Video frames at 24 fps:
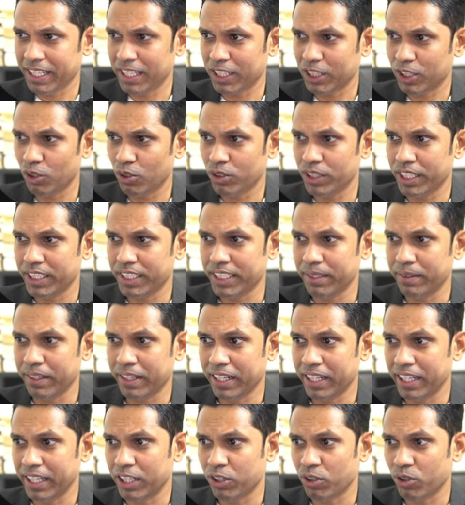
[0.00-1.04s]
करता हूँ जैसे
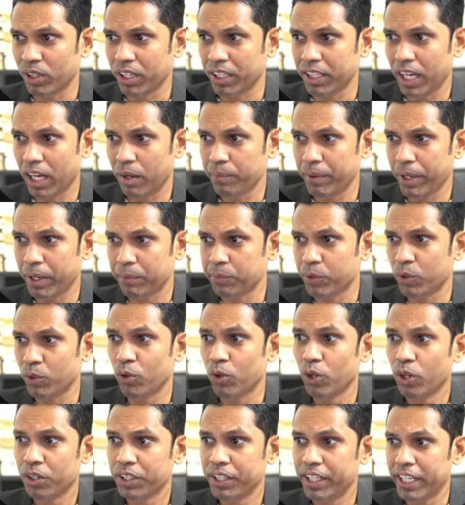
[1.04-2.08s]
क्लिक करूंगा यहाँ पे आपको
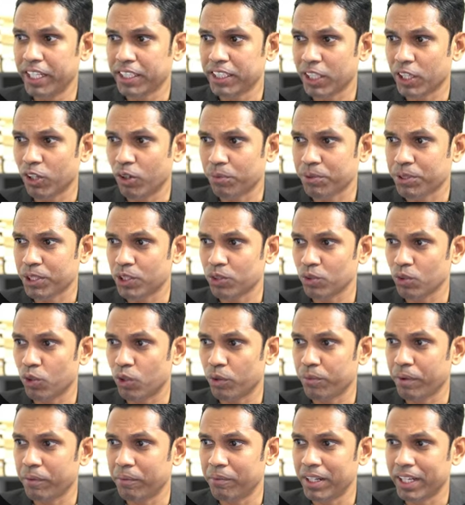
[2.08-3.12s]
ढेर सारे ऑप्शन
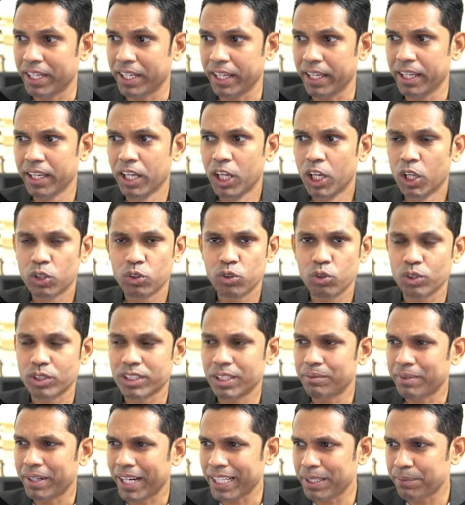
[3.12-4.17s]
और भी मिल रहे हैं तो
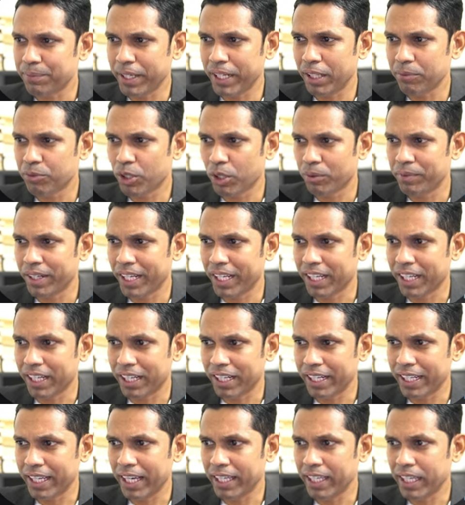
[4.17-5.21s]
समराइज पीडीएफ तो हमने कर
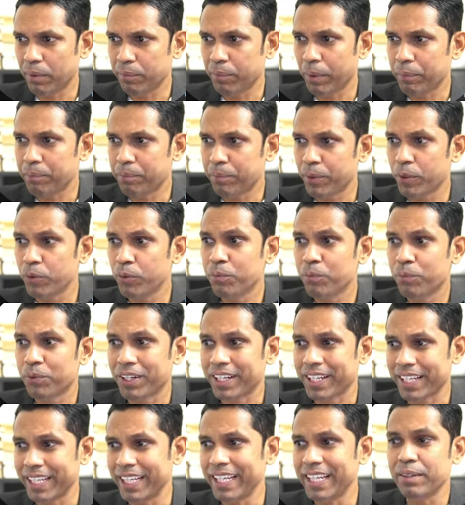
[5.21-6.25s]
लिया यहाँ पे प्रूफ
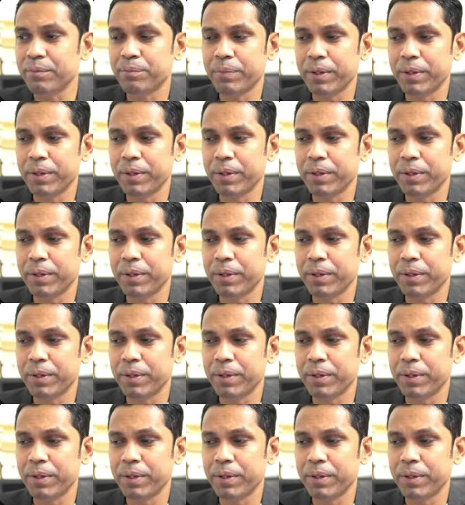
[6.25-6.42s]
रीड